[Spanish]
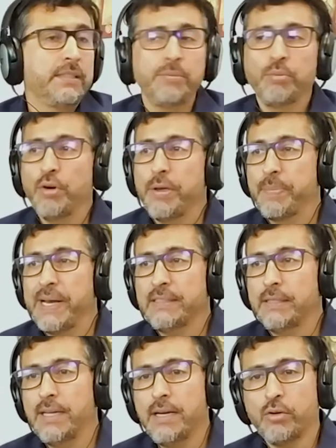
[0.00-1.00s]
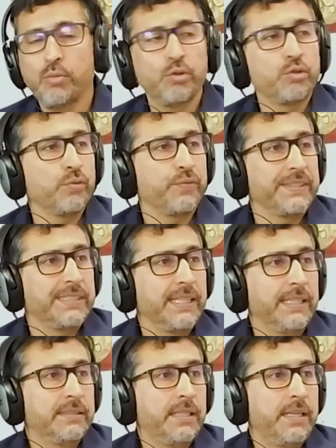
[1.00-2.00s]
tipo de prácticas como
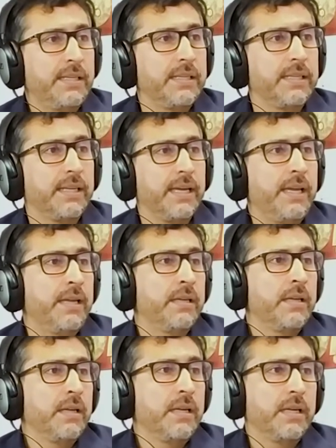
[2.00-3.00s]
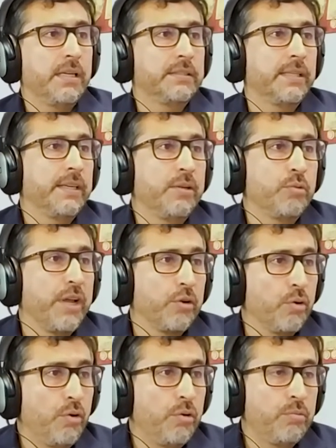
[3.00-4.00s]
suficiente y que sería un
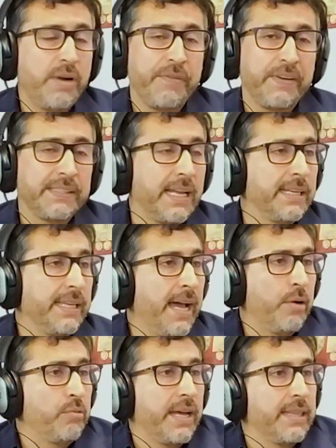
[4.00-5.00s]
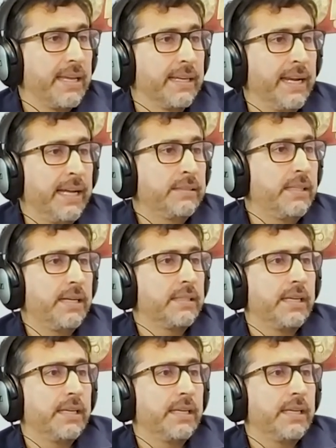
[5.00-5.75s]
error, una fatalidad, una desgracia